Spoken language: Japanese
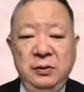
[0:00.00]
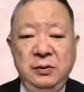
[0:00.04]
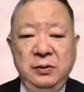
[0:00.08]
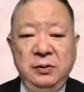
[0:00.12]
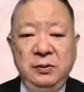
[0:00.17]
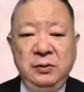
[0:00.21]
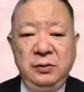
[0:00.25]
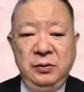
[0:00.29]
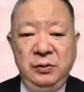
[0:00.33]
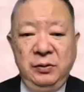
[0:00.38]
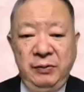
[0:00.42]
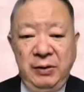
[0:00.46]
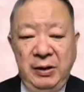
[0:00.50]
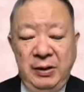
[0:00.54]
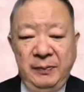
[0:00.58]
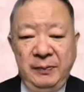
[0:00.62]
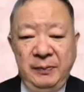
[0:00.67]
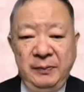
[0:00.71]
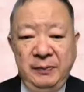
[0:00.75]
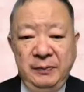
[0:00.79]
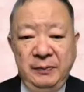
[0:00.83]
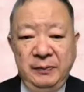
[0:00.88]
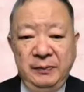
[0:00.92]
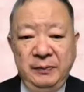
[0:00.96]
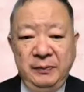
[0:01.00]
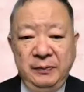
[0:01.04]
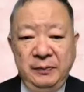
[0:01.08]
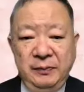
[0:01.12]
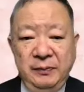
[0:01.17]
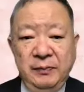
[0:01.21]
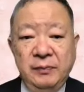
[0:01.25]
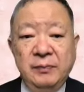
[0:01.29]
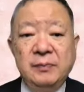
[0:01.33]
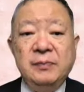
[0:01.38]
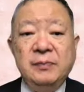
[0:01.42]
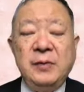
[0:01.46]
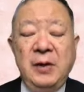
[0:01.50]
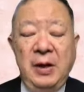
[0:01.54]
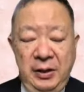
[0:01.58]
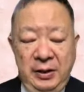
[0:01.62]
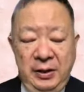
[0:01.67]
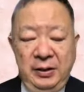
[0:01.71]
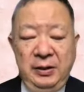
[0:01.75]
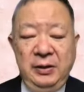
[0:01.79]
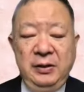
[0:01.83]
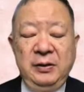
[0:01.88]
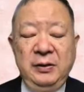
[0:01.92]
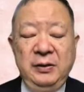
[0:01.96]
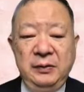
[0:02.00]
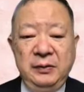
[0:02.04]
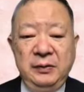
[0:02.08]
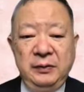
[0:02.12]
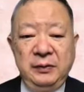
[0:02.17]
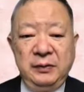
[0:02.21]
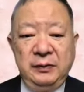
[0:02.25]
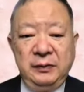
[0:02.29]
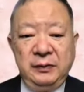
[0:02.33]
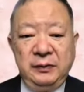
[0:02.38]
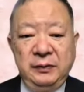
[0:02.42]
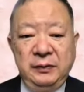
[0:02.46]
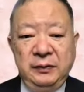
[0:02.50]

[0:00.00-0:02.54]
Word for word: 自分は流人であって、はい、北